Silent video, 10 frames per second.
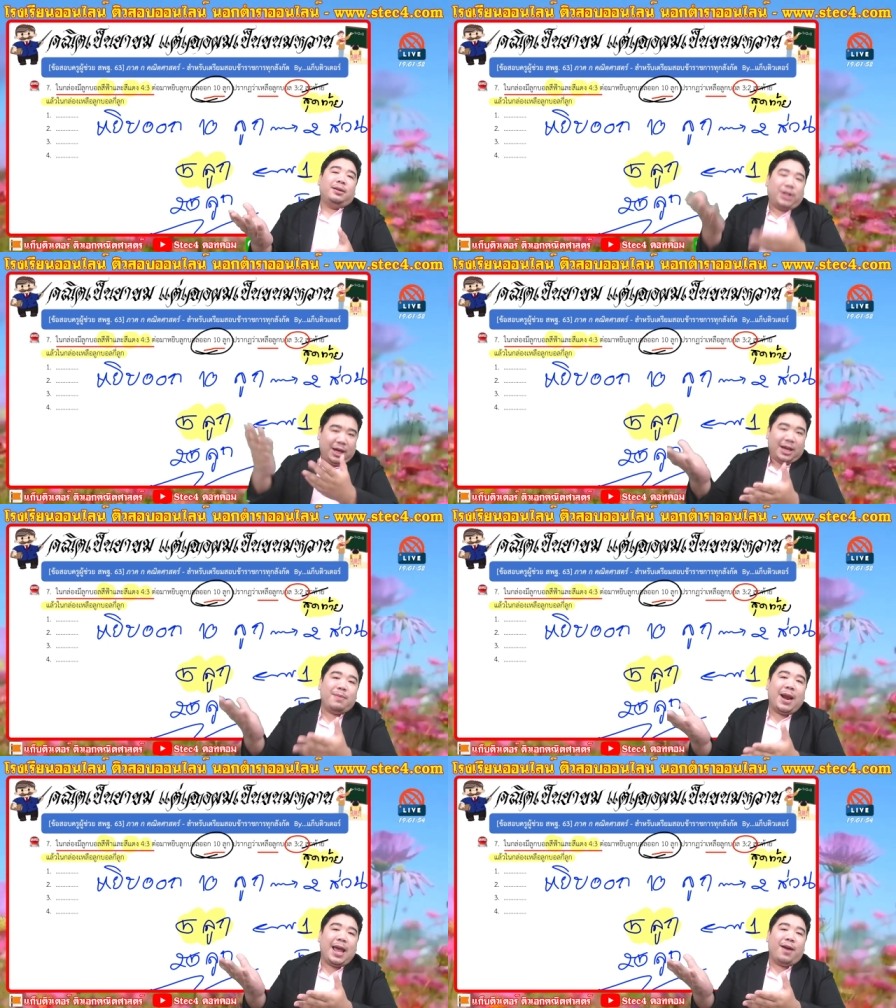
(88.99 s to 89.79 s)
เฉลย
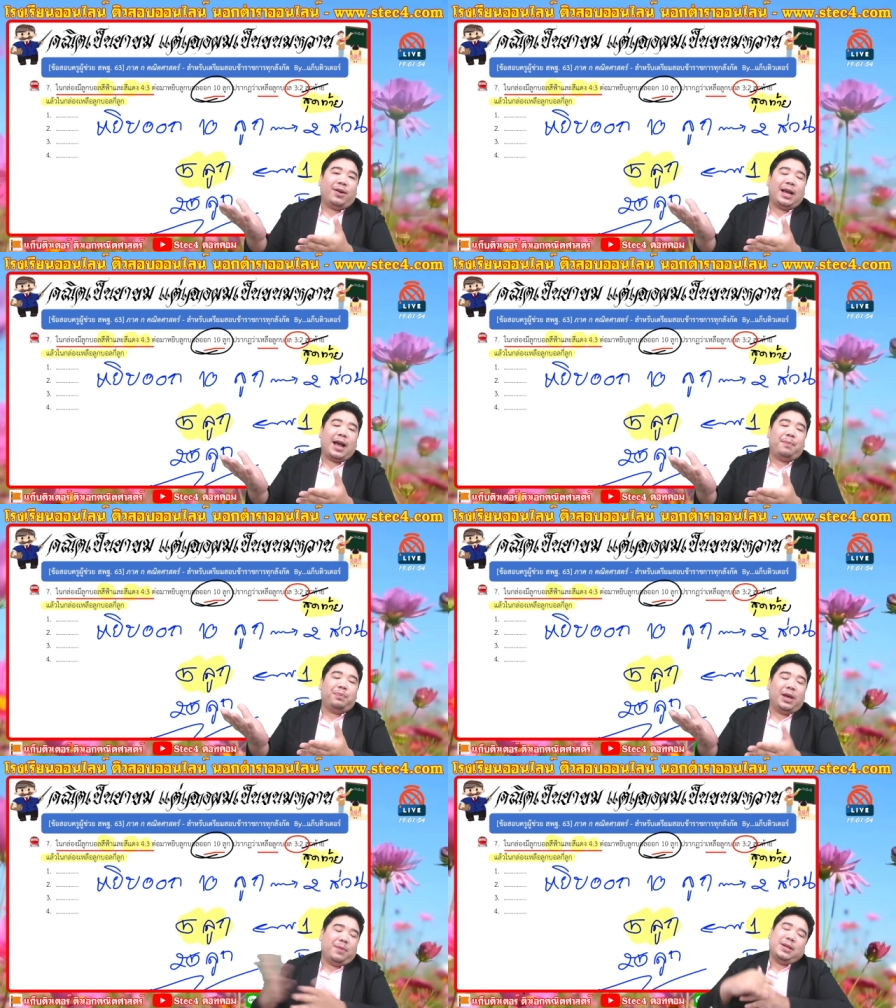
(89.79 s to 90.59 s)
มาแล้วนะครับ
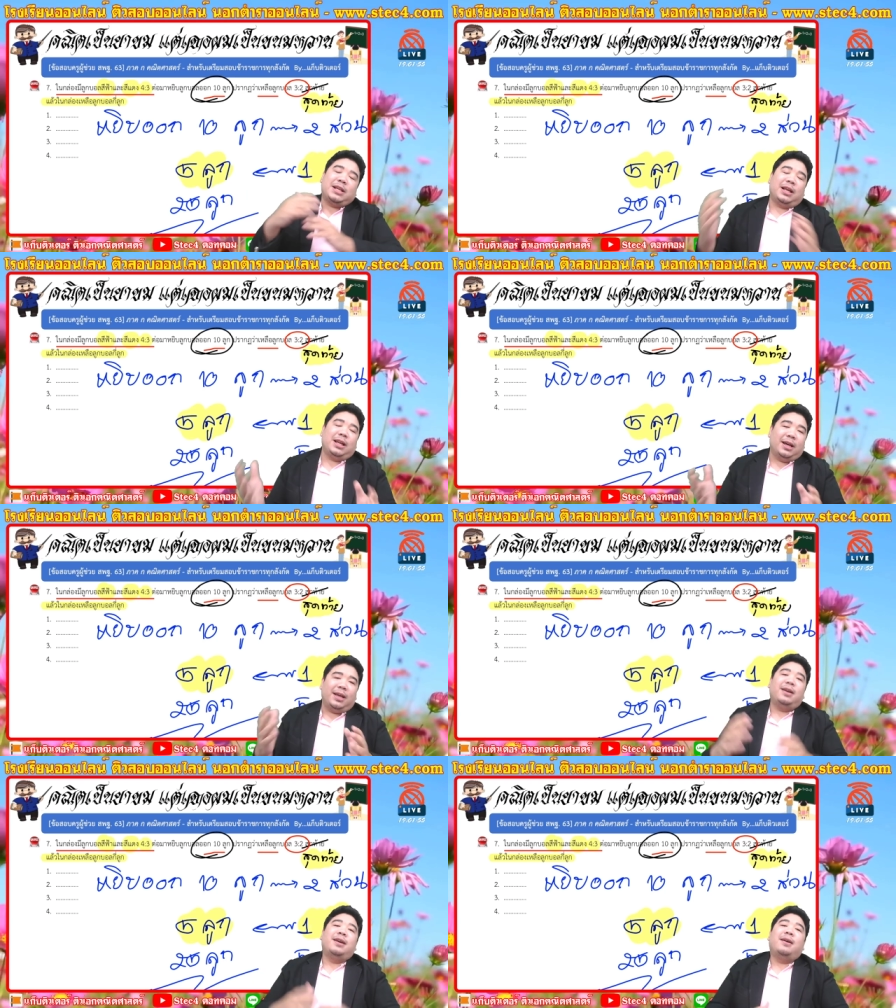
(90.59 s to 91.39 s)
ไอ้ไม่ใช่เฉลย
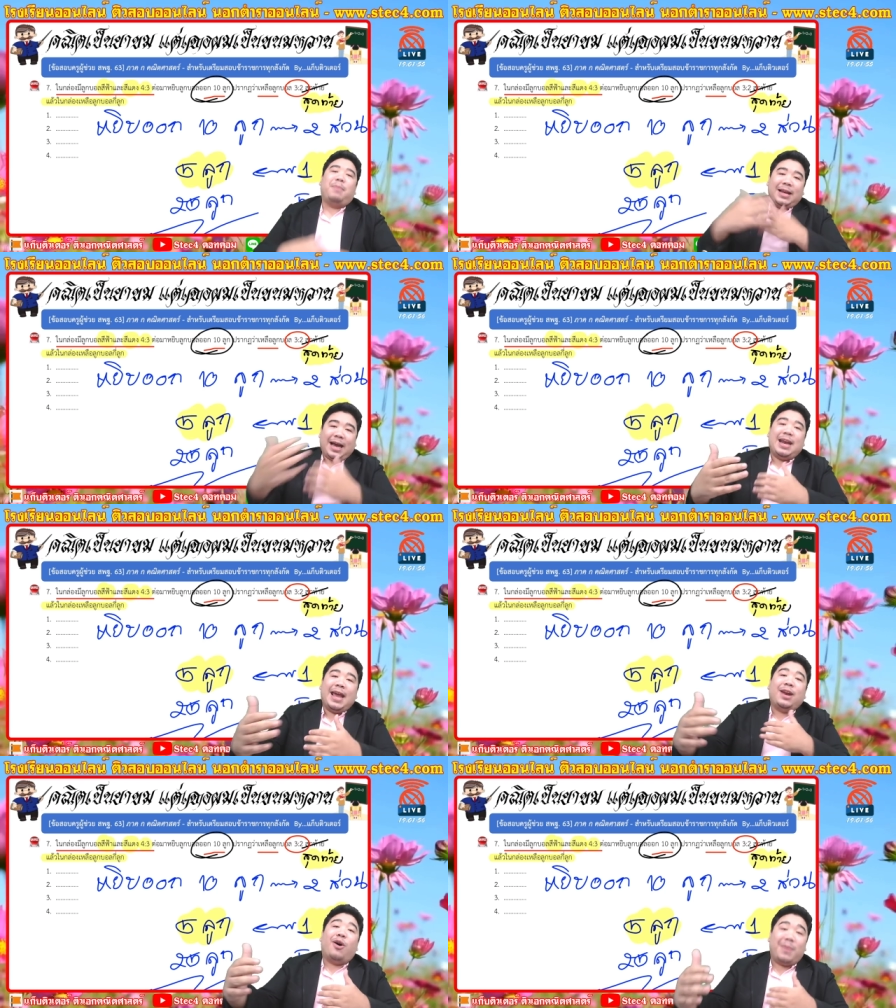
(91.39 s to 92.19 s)
เป็นคะแน
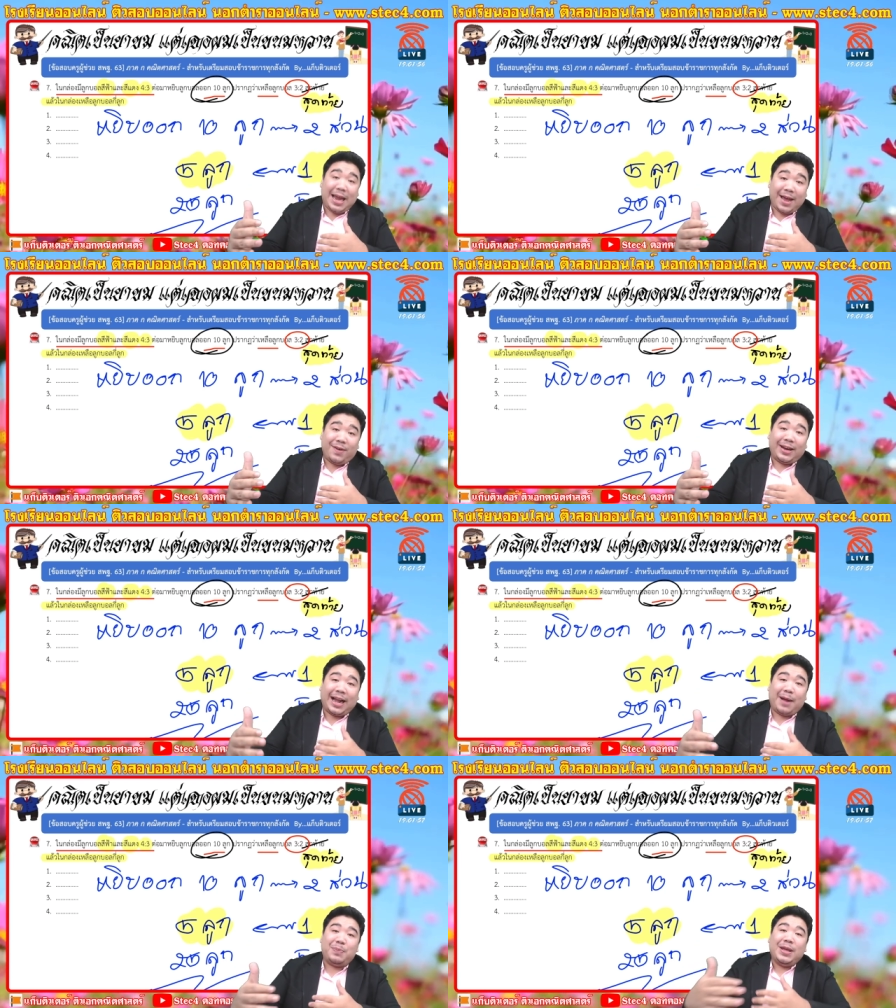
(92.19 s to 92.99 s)
นออกมาแล้ว
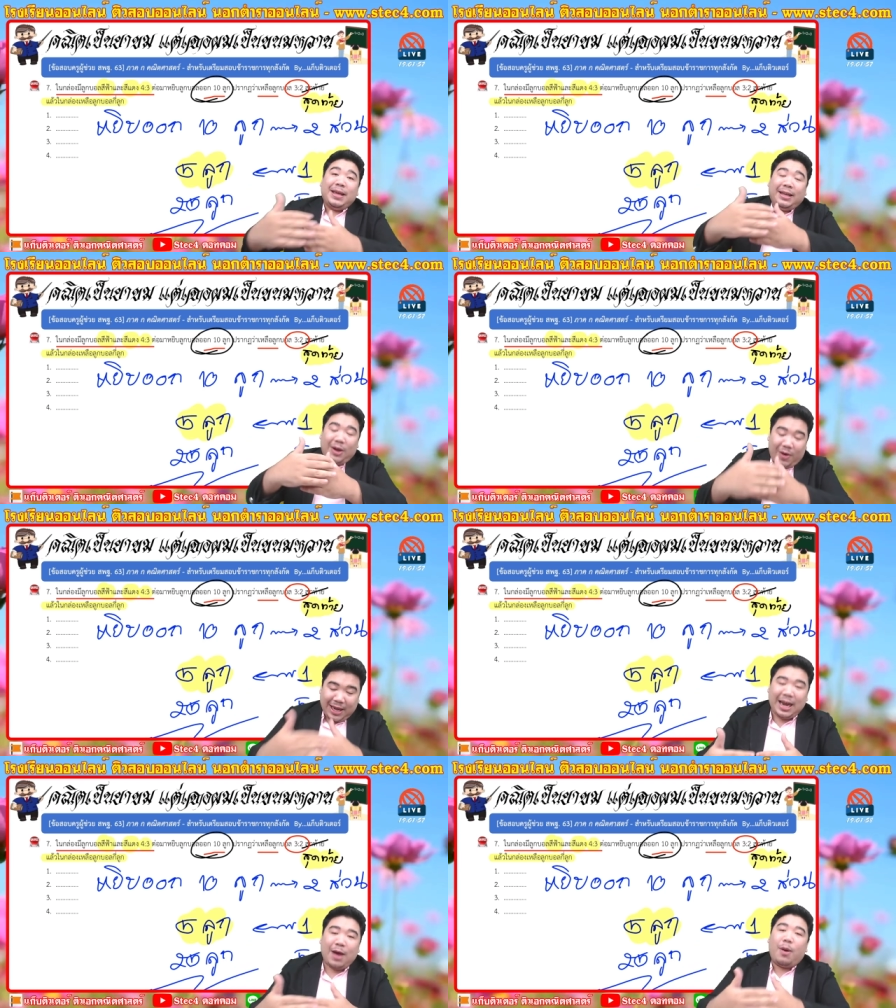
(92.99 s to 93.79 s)
นะครับ น้อง
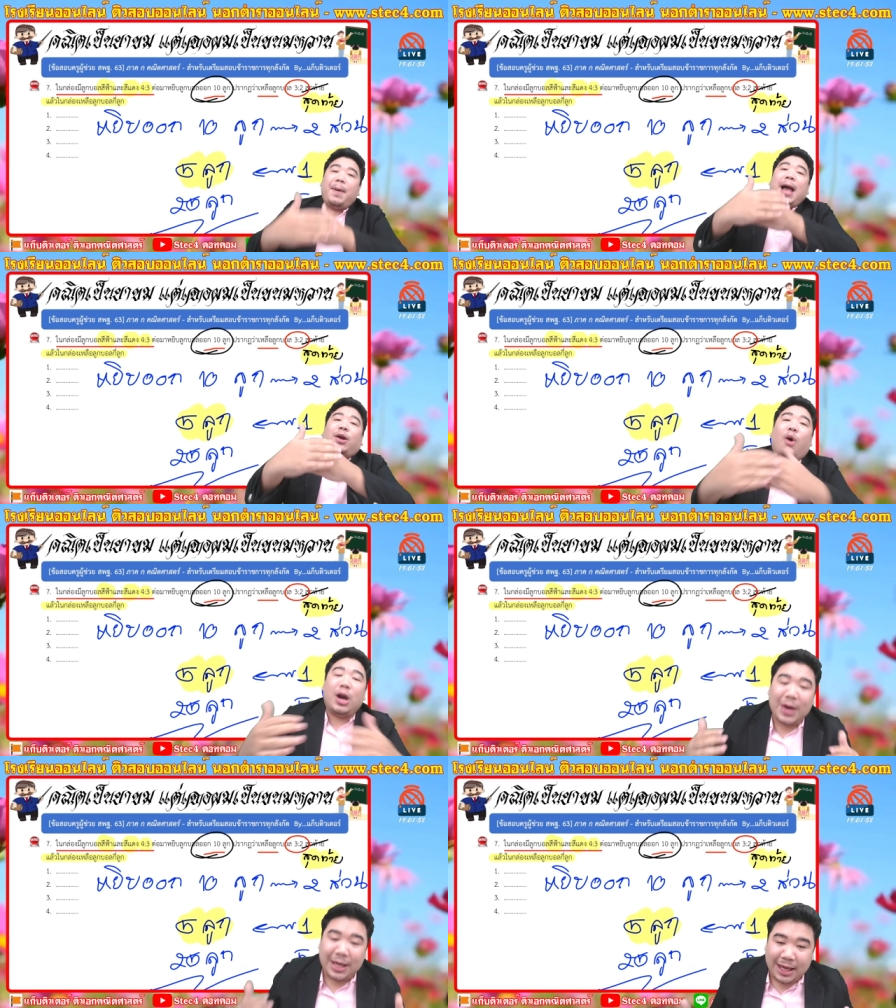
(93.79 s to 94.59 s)
เห็นแล้วว่าภาคกร
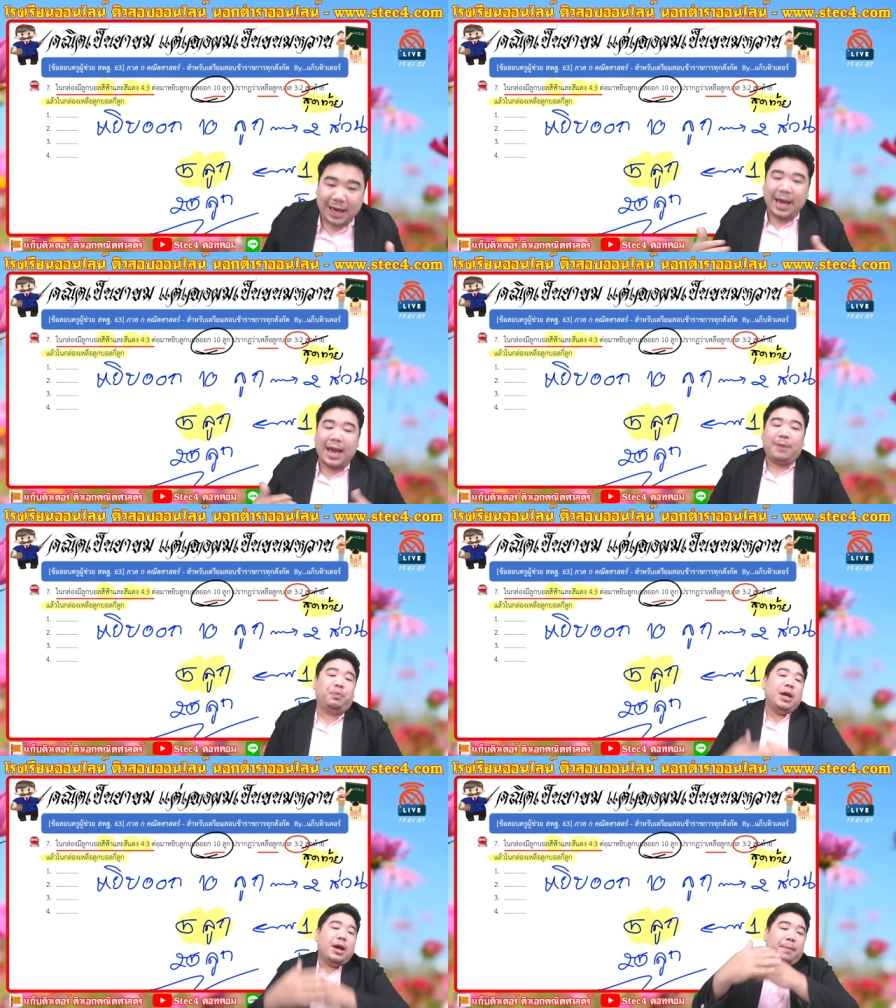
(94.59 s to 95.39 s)
ต้องได้กี่คะแนน
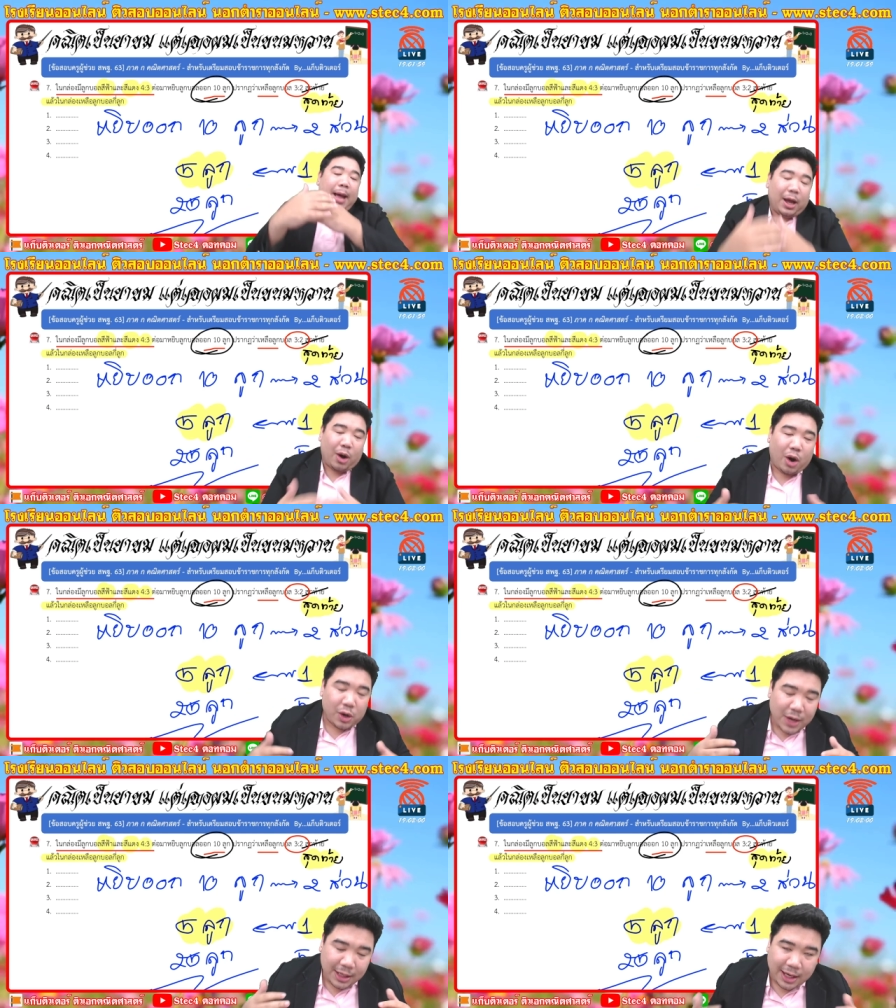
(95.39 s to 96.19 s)
ภาคขอ
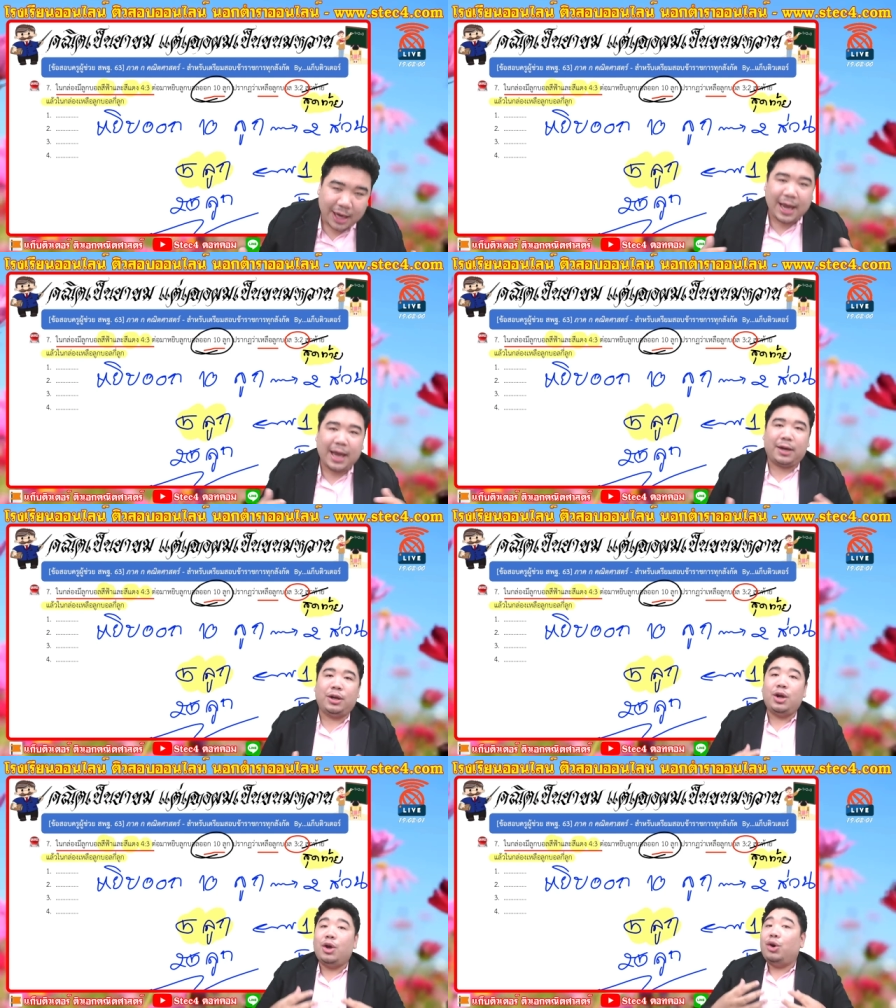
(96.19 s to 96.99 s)
ต้องได้กี่คะแนน
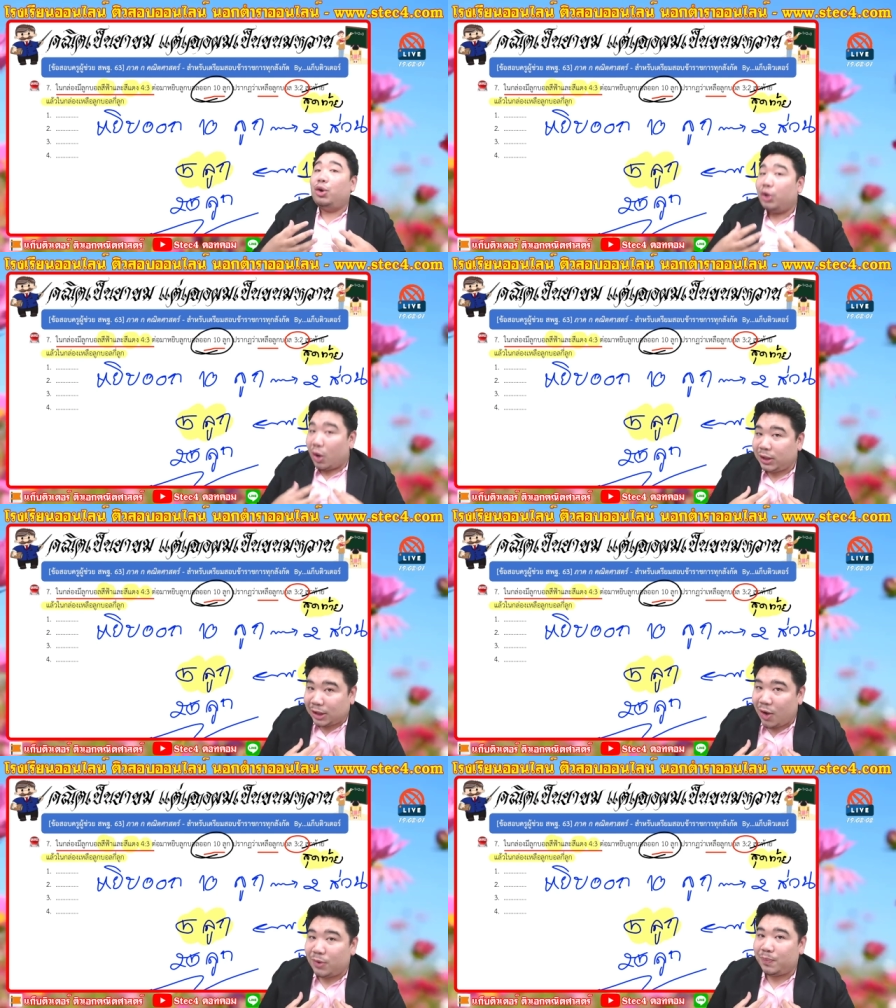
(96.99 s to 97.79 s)
น้องจะต้อง